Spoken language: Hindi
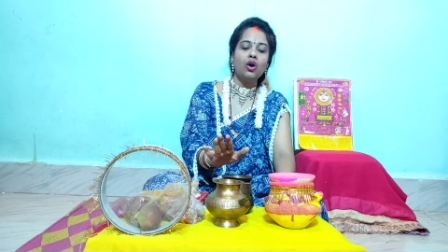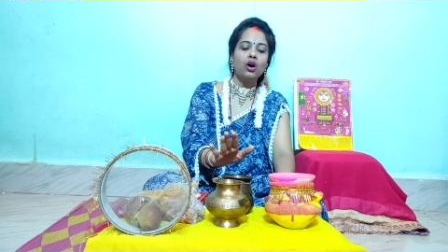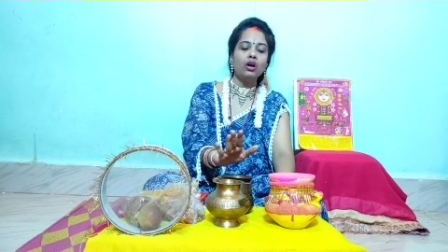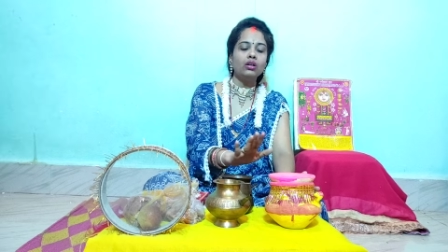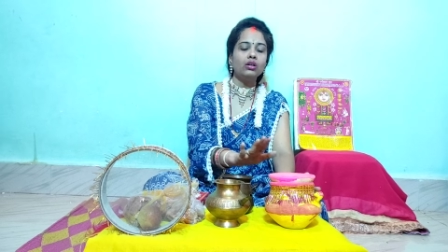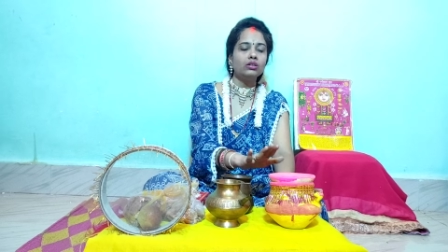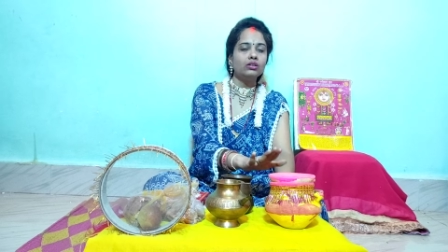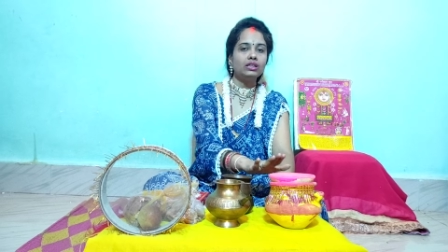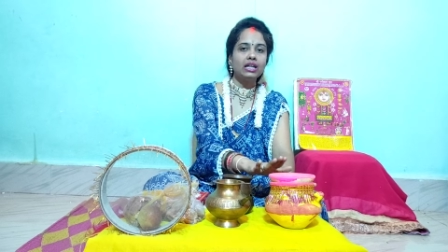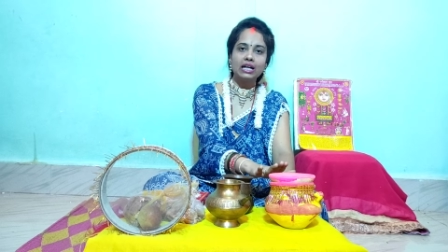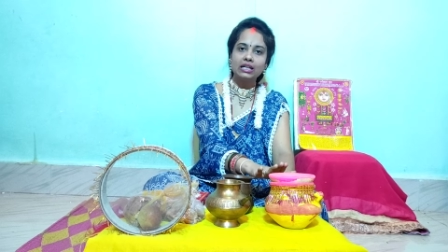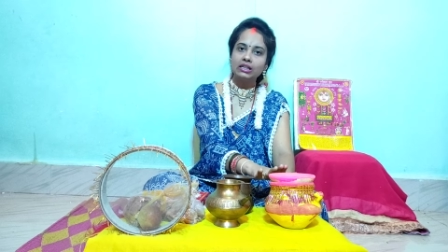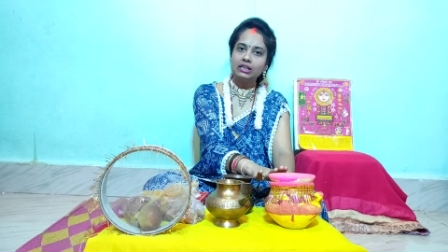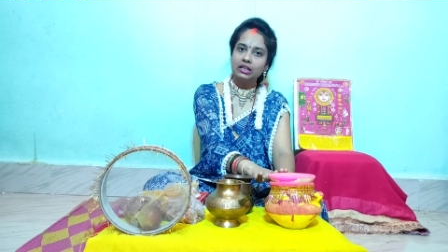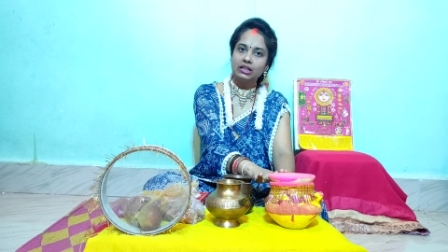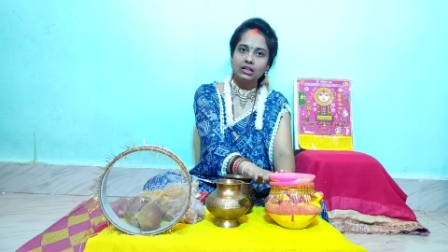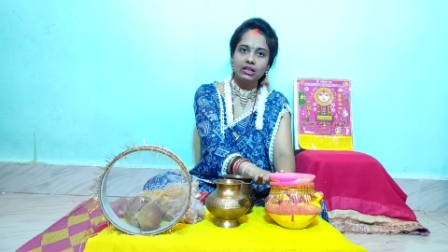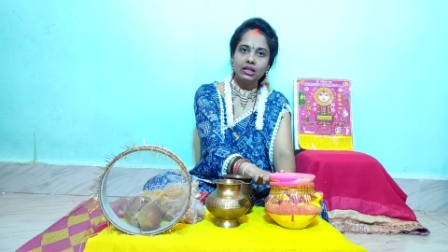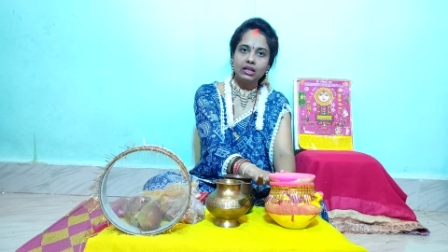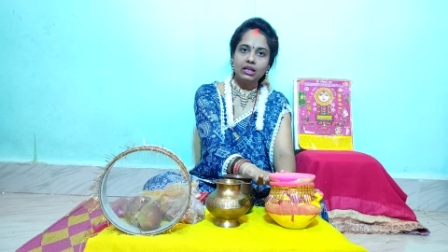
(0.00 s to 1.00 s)
और दान
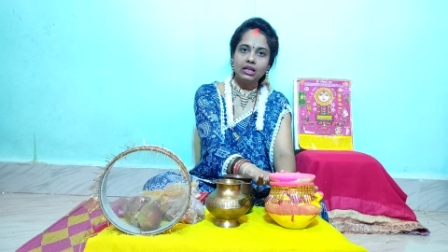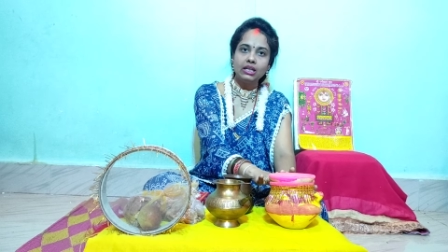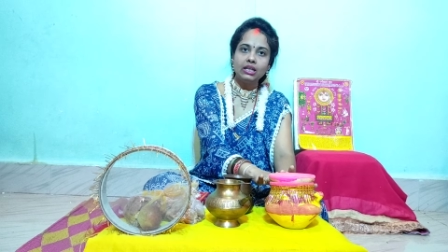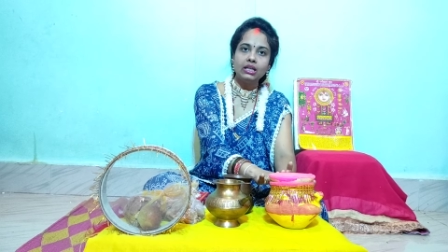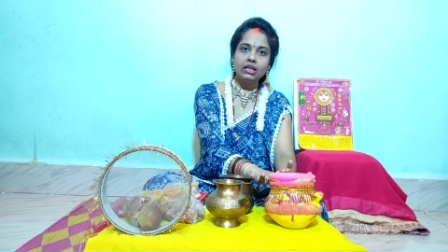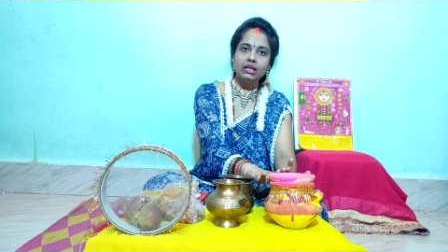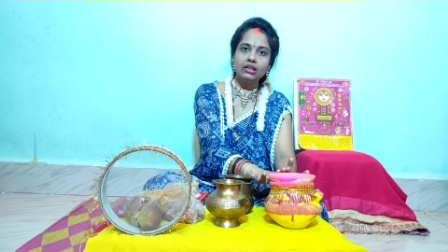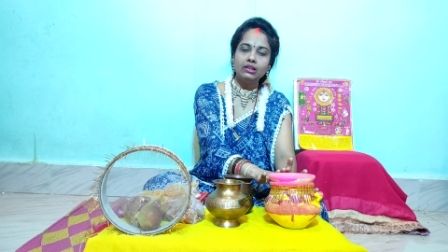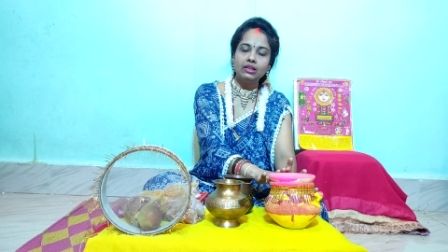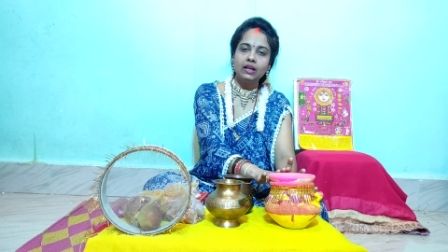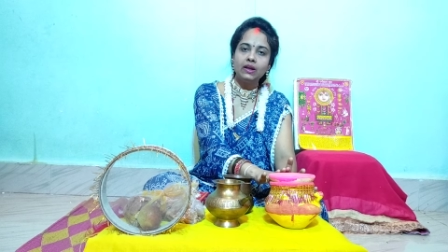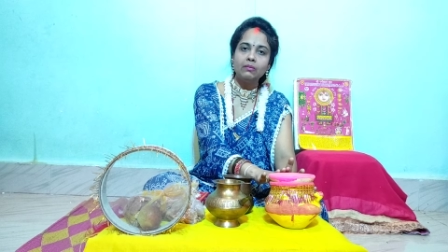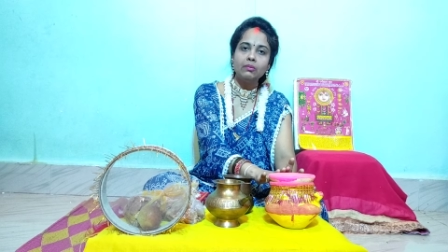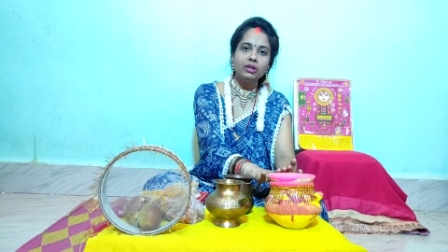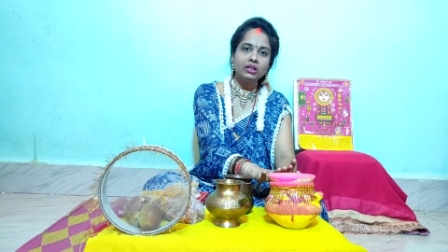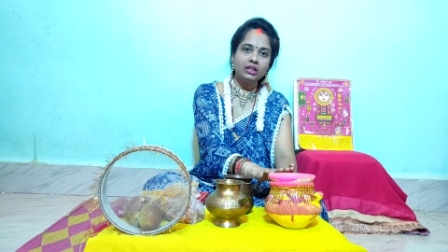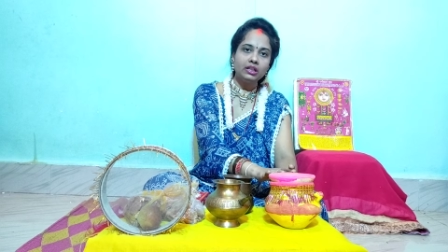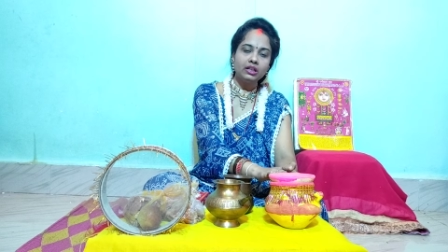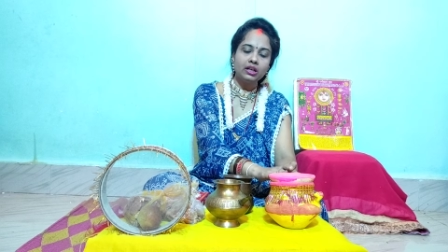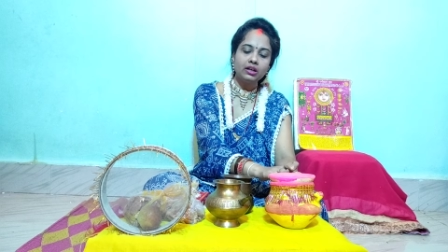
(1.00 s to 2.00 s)
करने के लिए लेते हैं
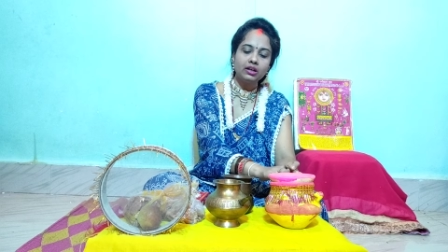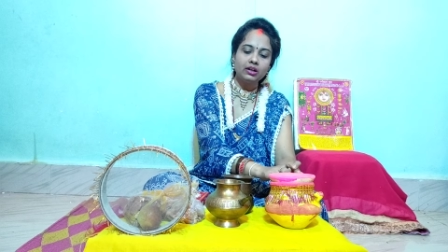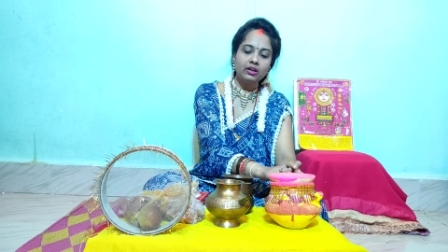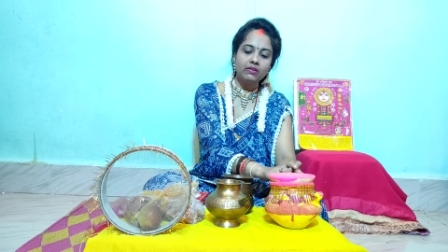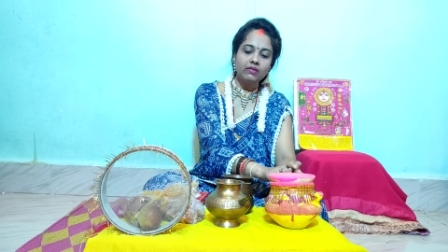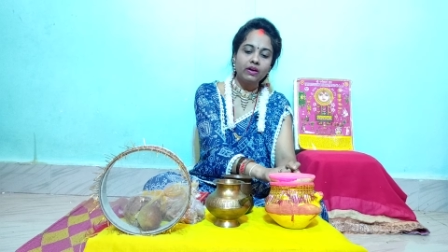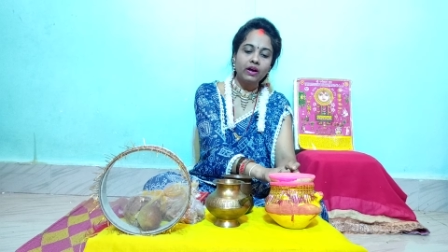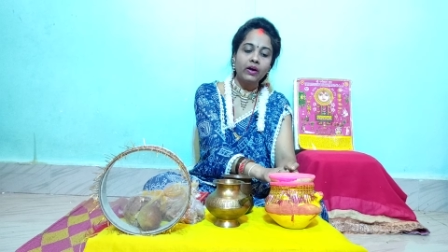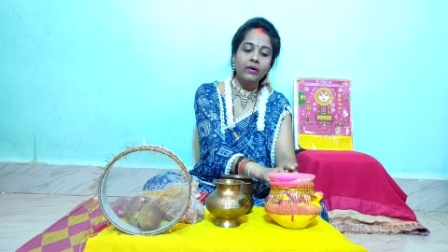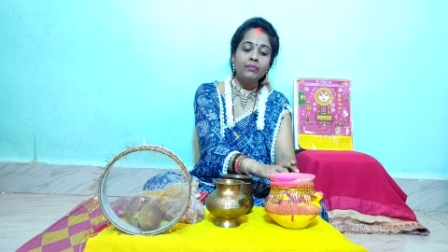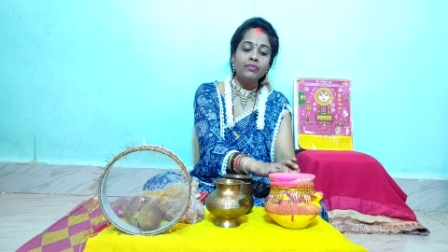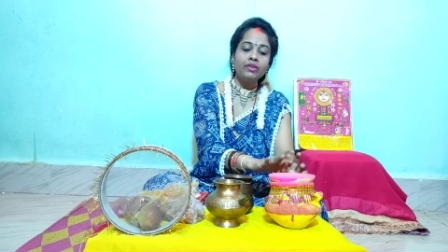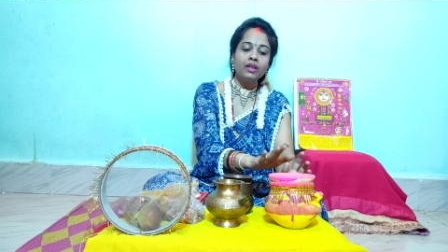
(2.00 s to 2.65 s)
मिट्टी का करवा